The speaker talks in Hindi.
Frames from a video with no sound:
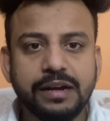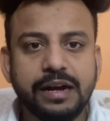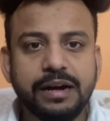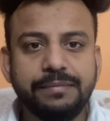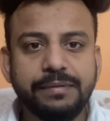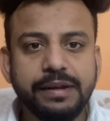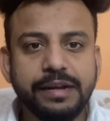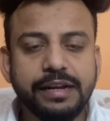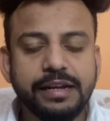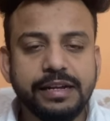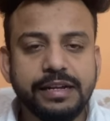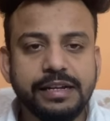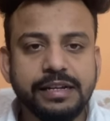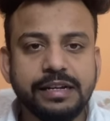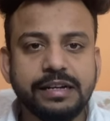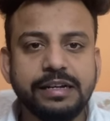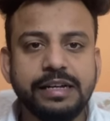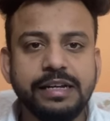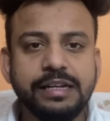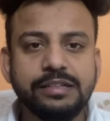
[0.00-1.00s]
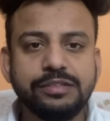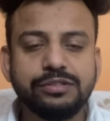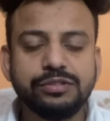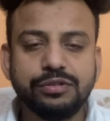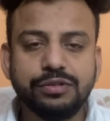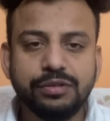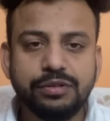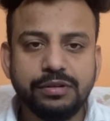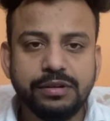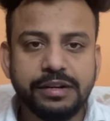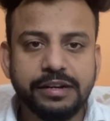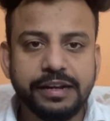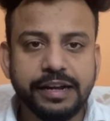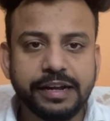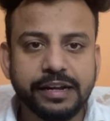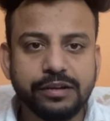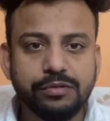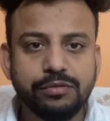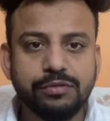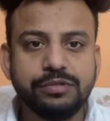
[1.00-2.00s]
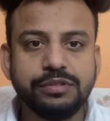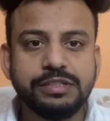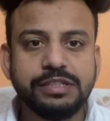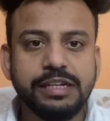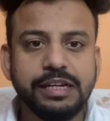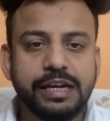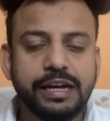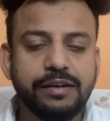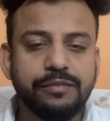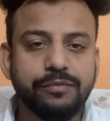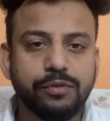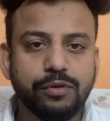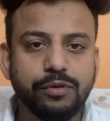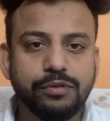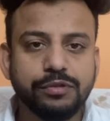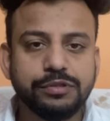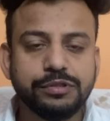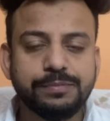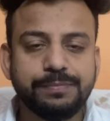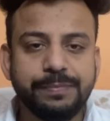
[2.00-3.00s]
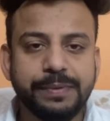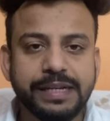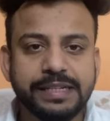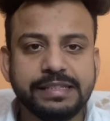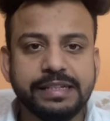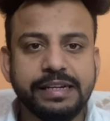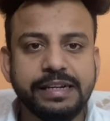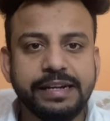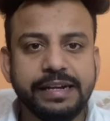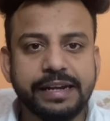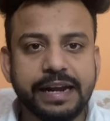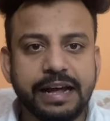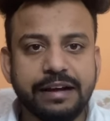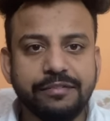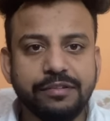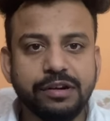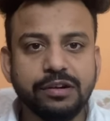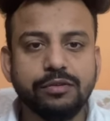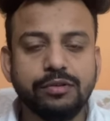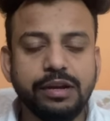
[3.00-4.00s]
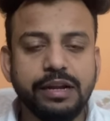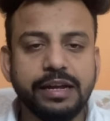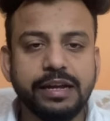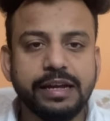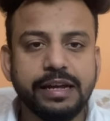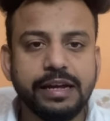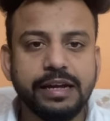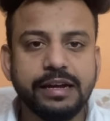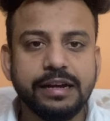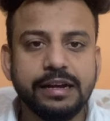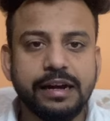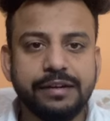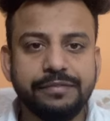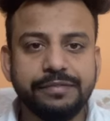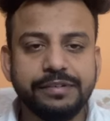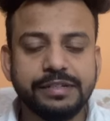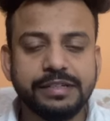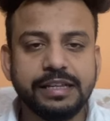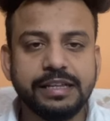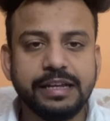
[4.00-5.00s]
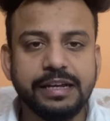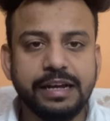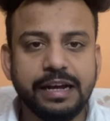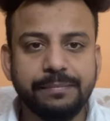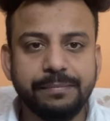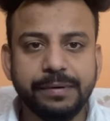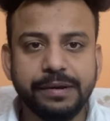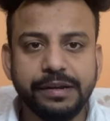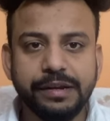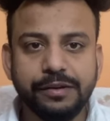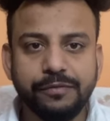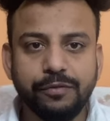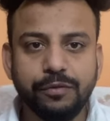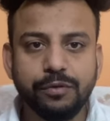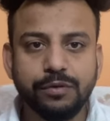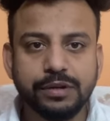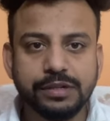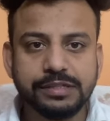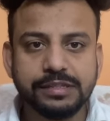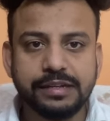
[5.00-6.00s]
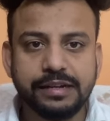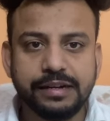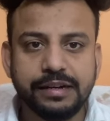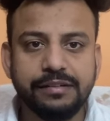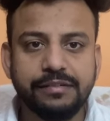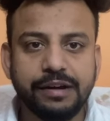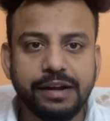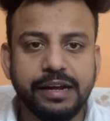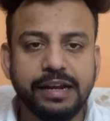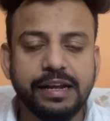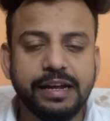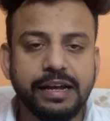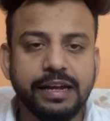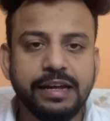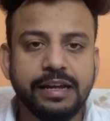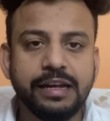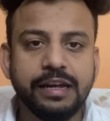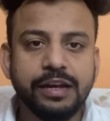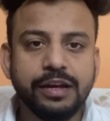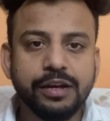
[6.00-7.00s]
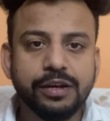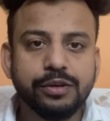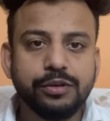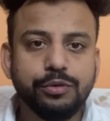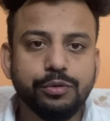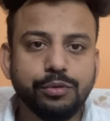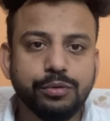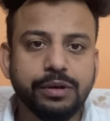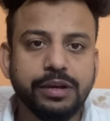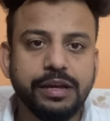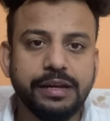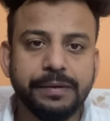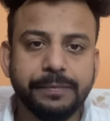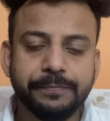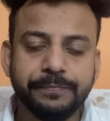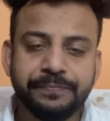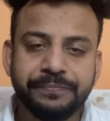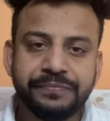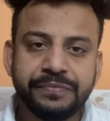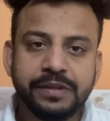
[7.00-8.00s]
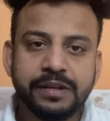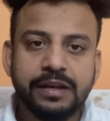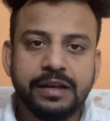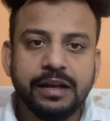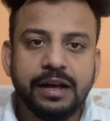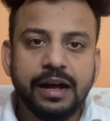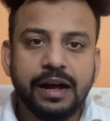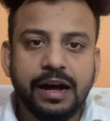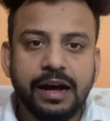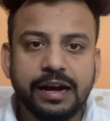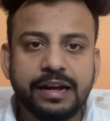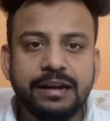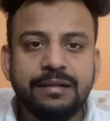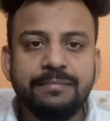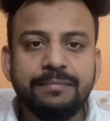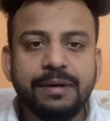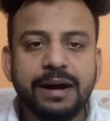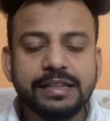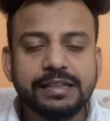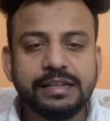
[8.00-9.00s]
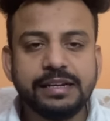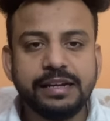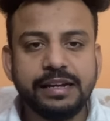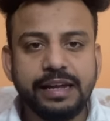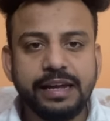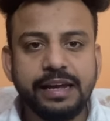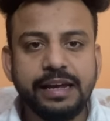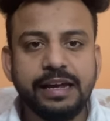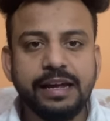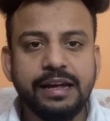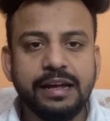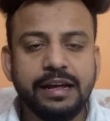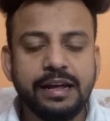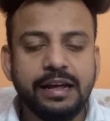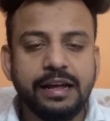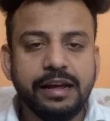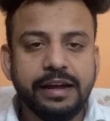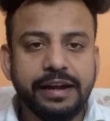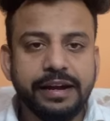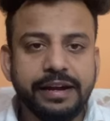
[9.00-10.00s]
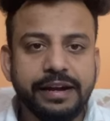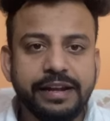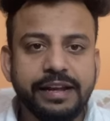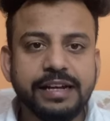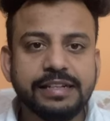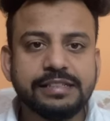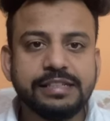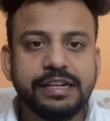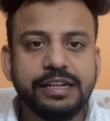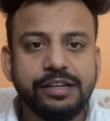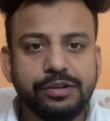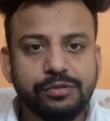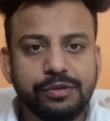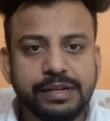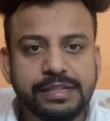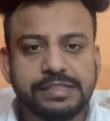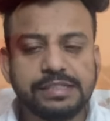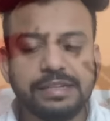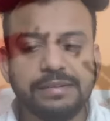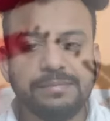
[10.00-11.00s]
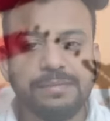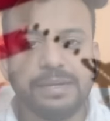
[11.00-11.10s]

अब इनकी जो टेक्नोलॉजी है वो स्पेशली ट्रैवल को लेके काफी ज्यादा यहाँ पर ये फोकस करने वाले हैं क्योंकि अगर हम बात करें इंडिया से यूएसए